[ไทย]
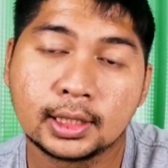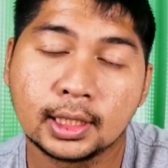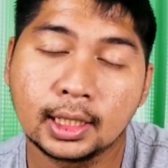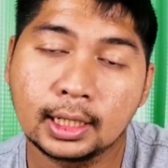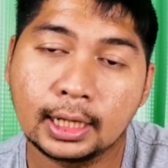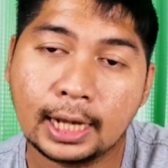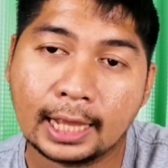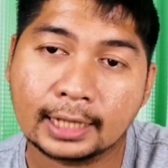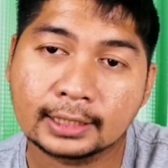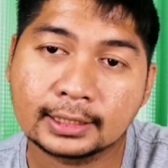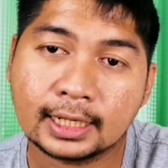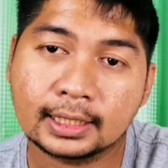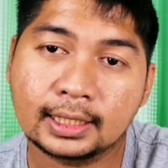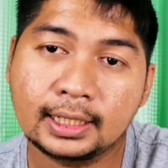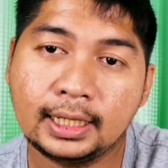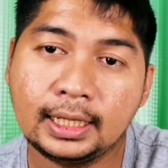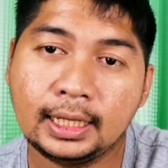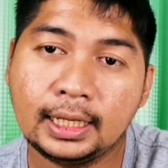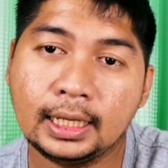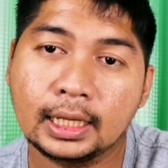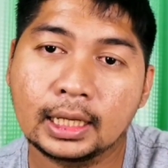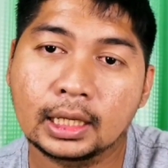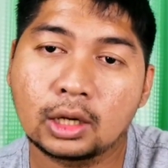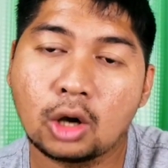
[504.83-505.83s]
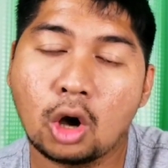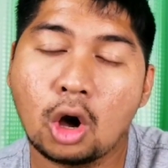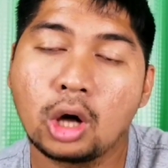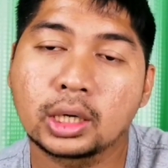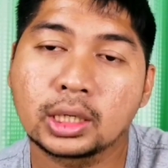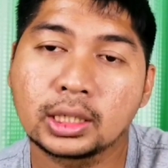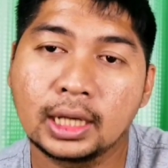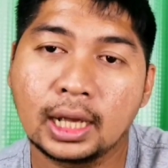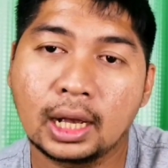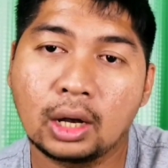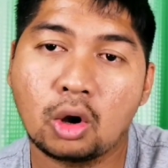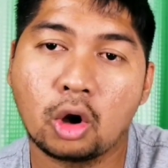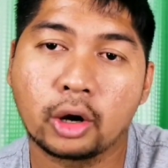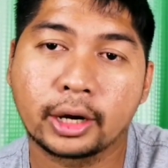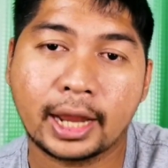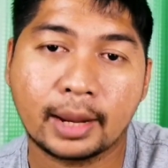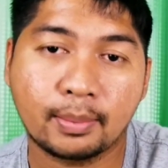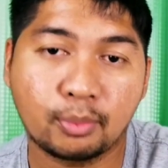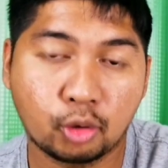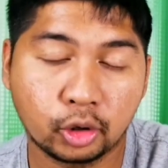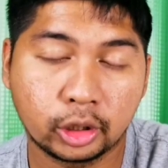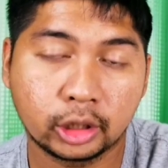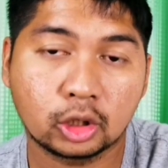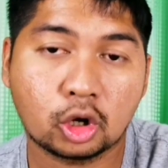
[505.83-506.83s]
ซึ่งหลังจากที่กองเรือของ
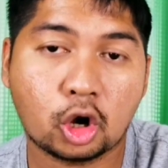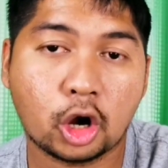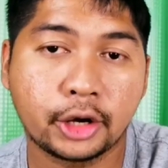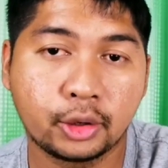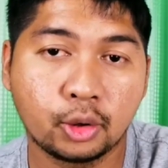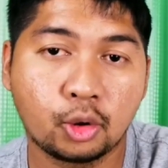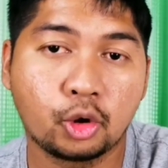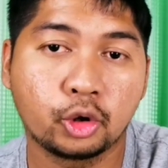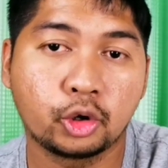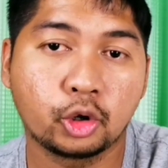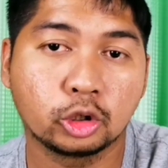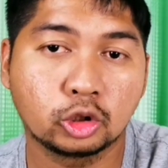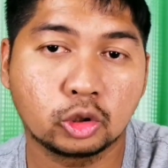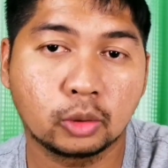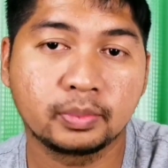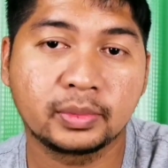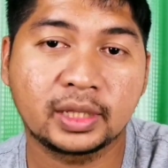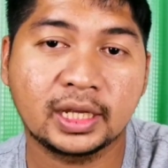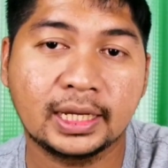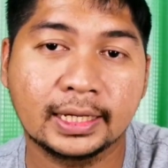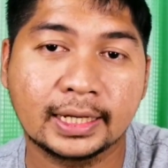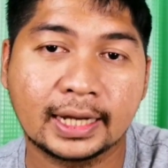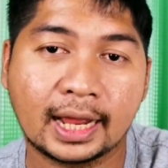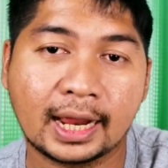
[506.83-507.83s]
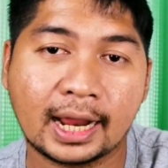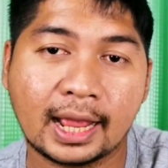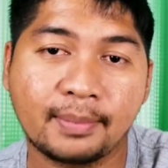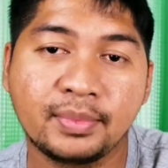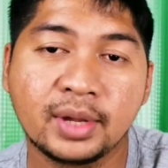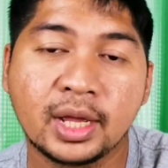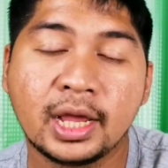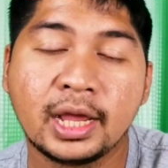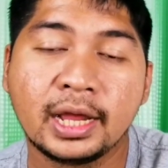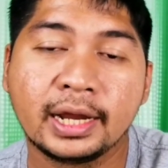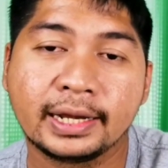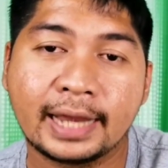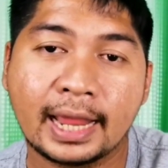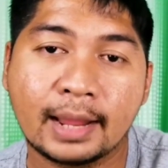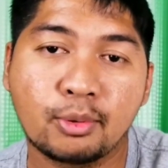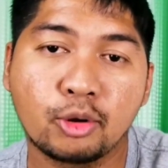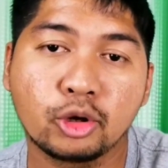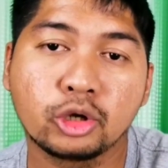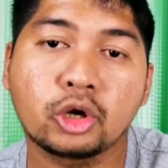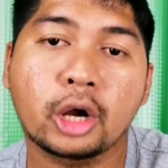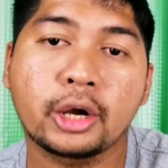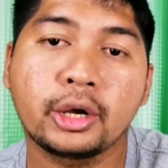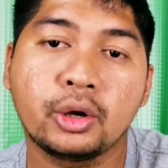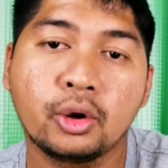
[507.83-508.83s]
นายพลคอนโดโดนโจมตีนะครับนาย
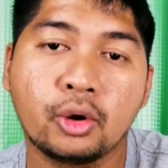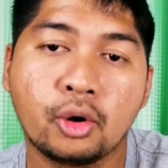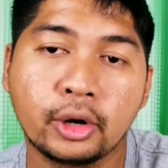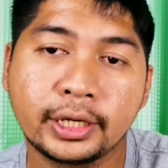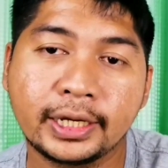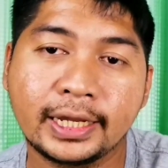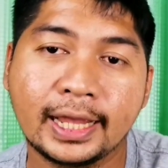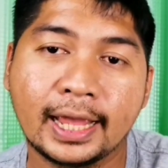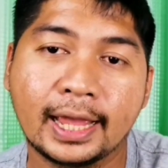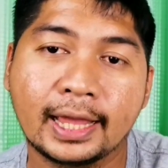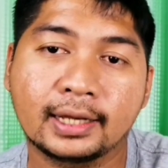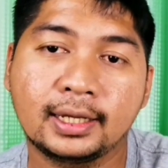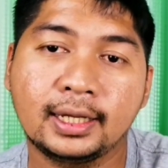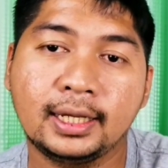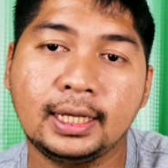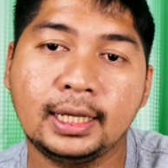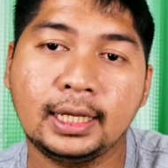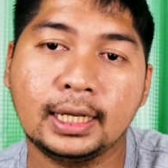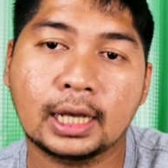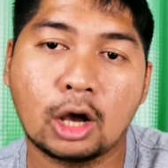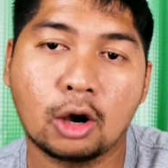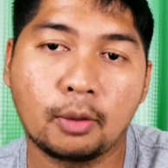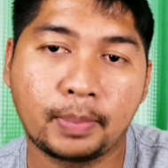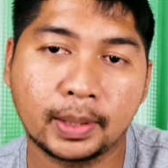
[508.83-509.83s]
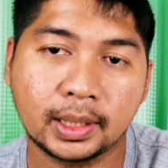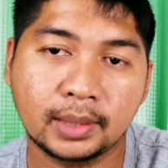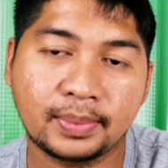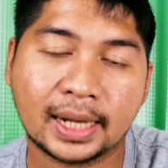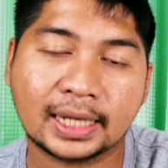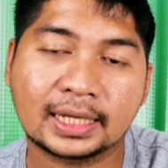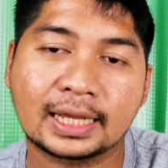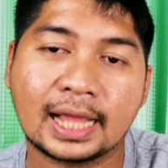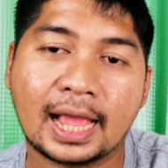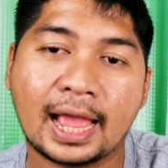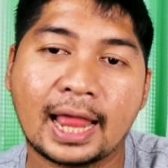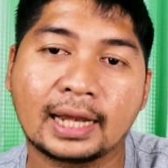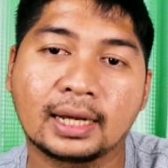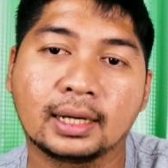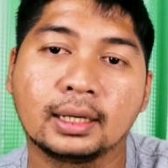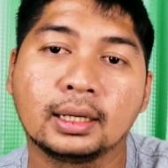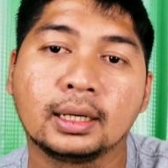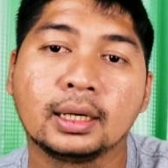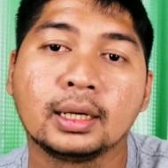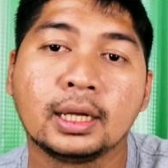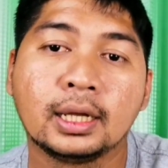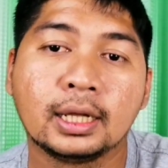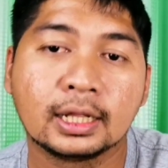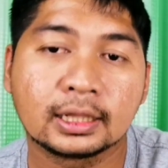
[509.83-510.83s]
พลคอนโดเนี่ยที่เขาปฏิบัติการ
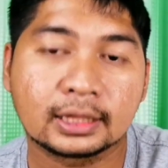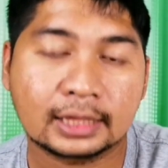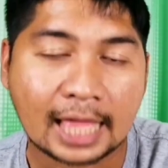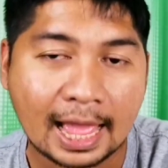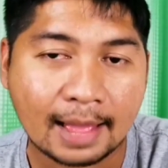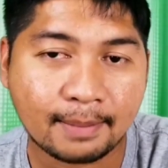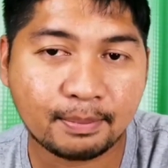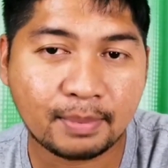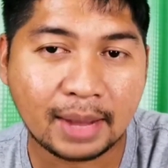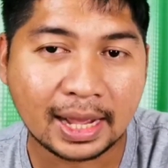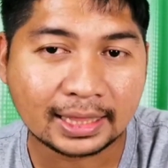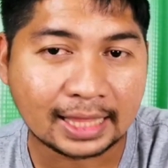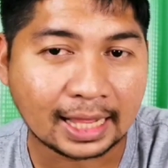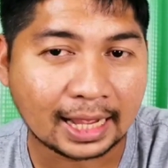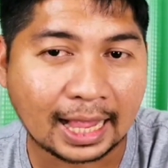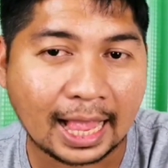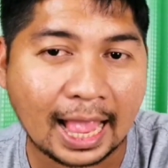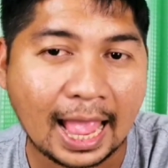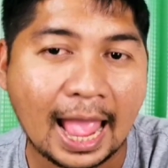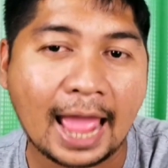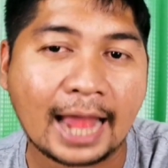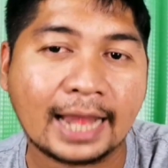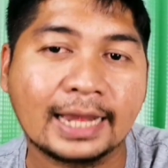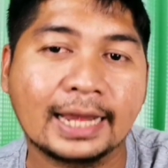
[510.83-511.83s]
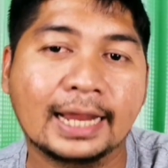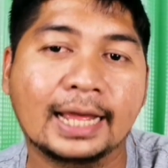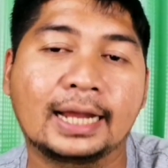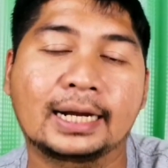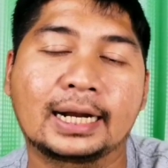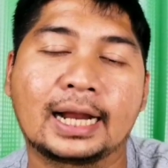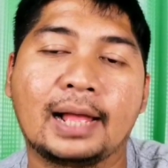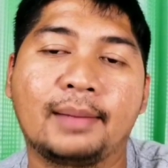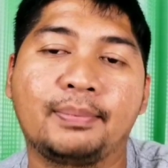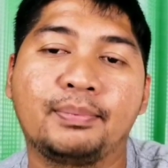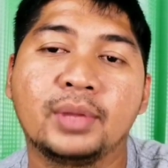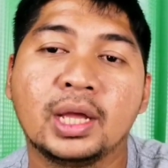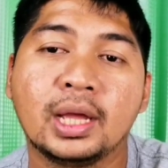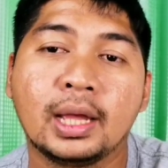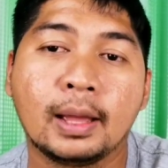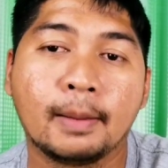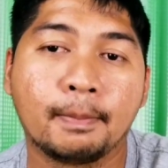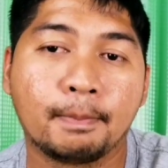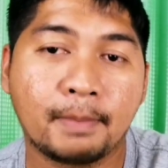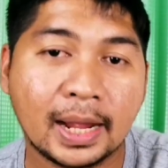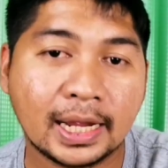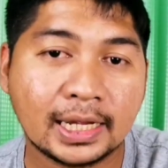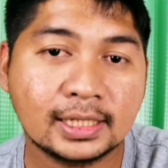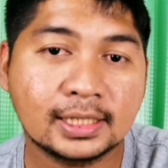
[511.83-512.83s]
ตามมาตรการนะครับ
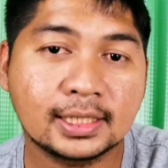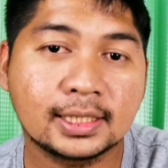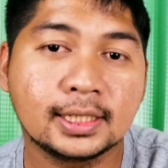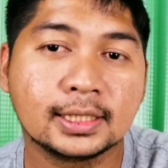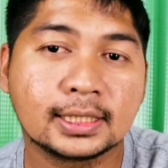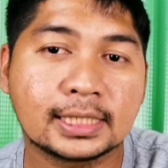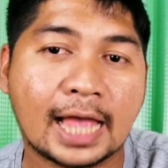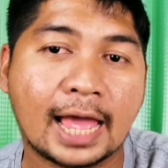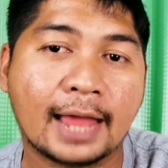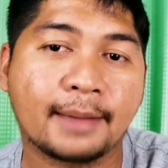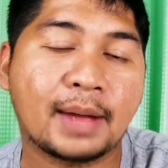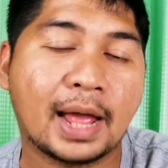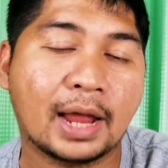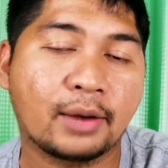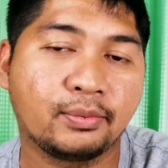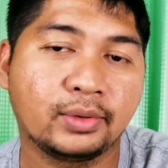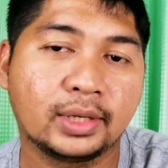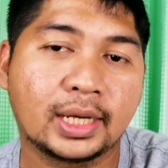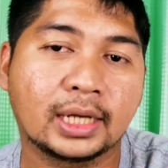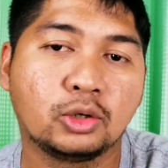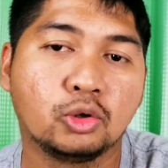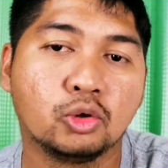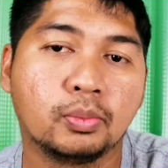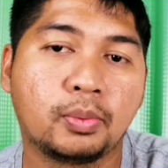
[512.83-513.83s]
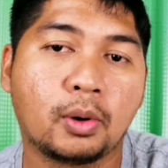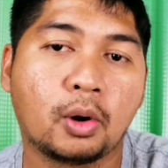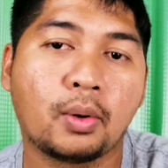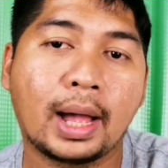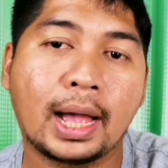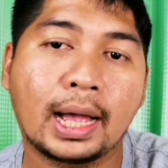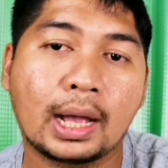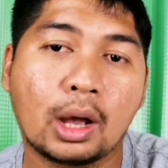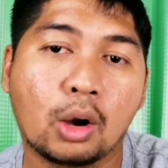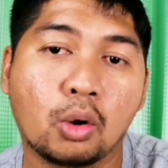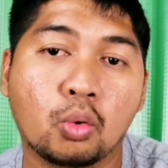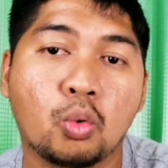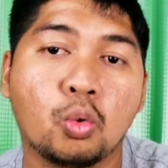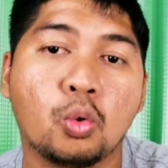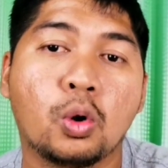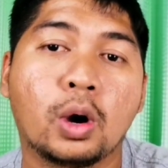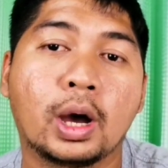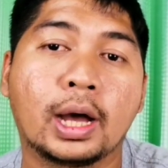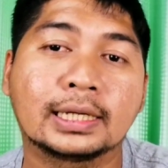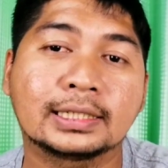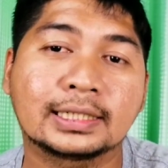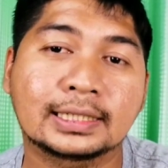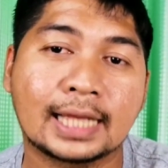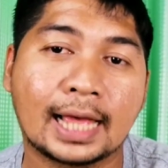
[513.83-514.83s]
ไม่สื่อสารผ่านวิทยุเพราะว่าเขาก
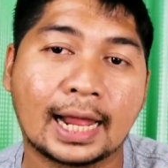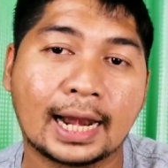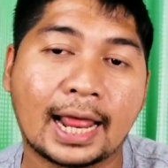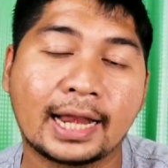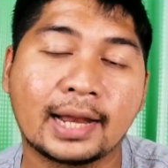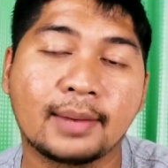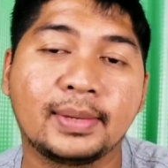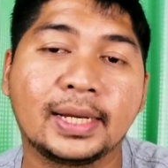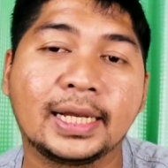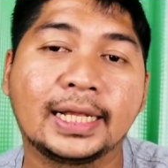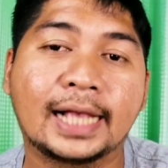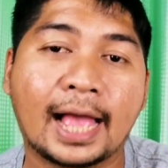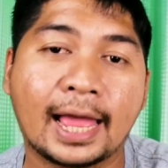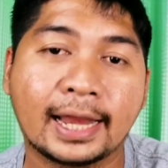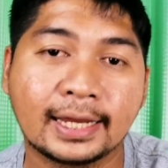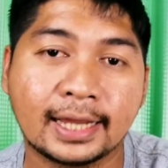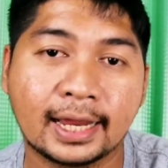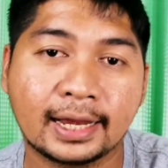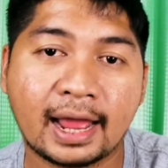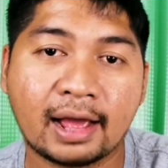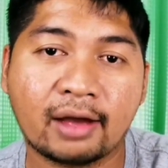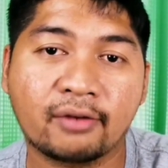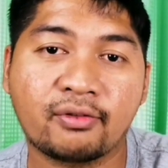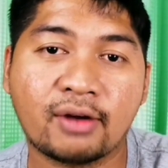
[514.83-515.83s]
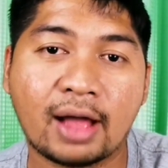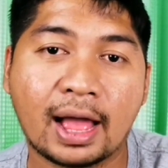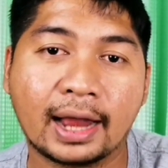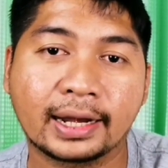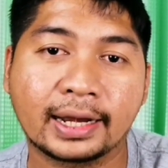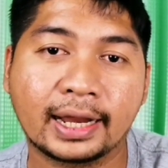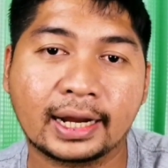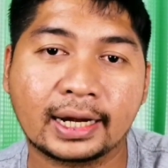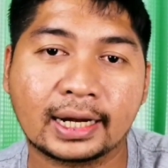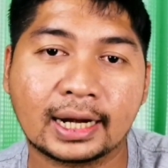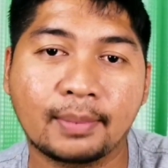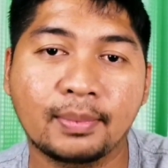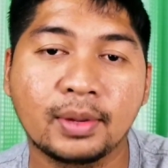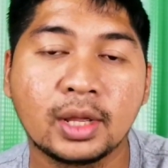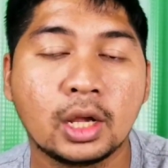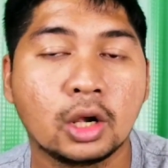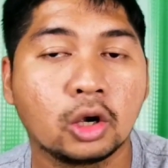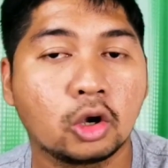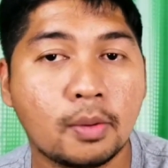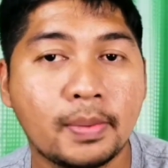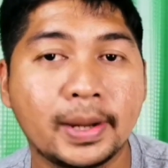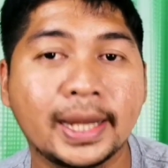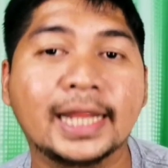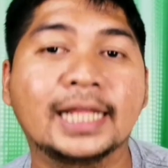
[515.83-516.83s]
ลัวสหรัฐอเมริกาเนี่ยดักฟังนะครับ
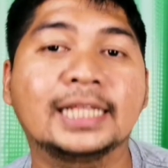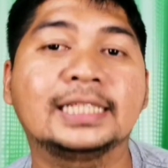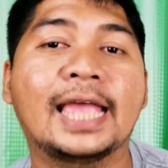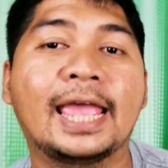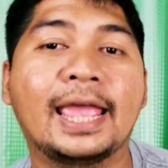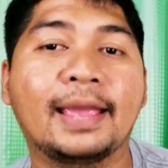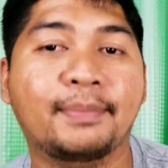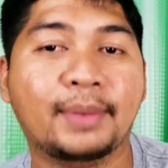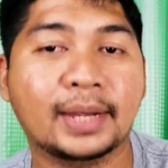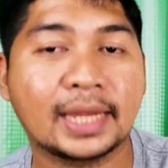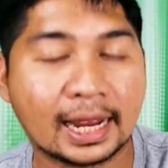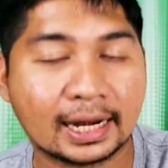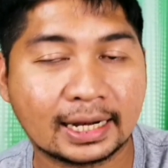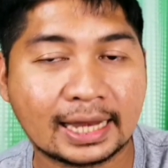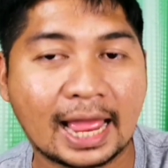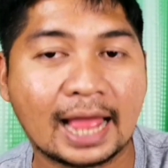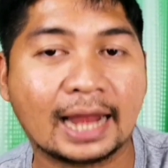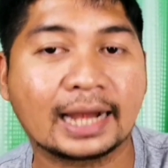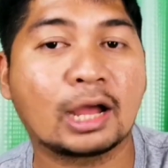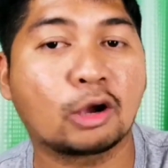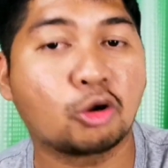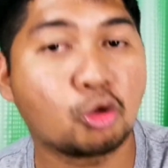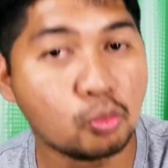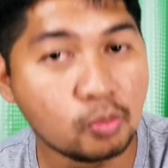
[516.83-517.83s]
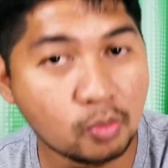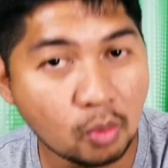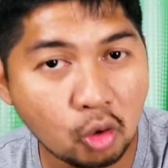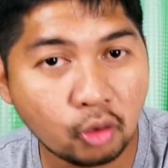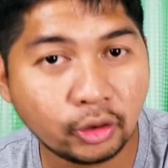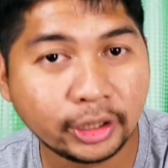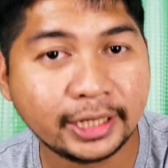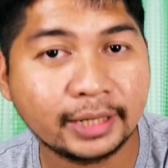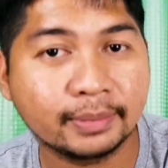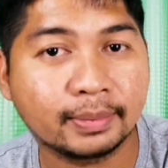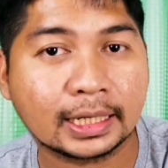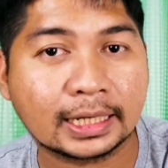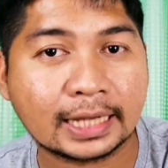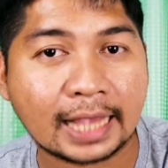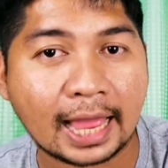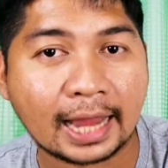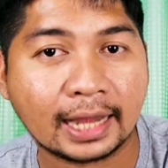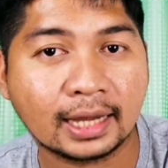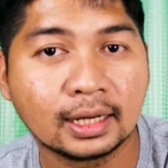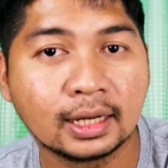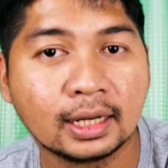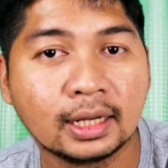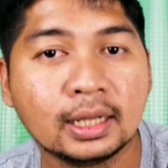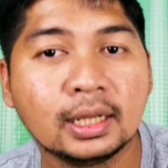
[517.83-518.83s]
ก็ไม่ได้แจ้งไปยังทางนากุโมะอีกเหมือน
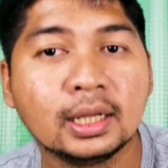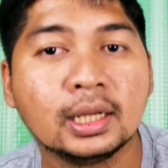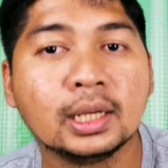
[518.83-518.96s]
กัน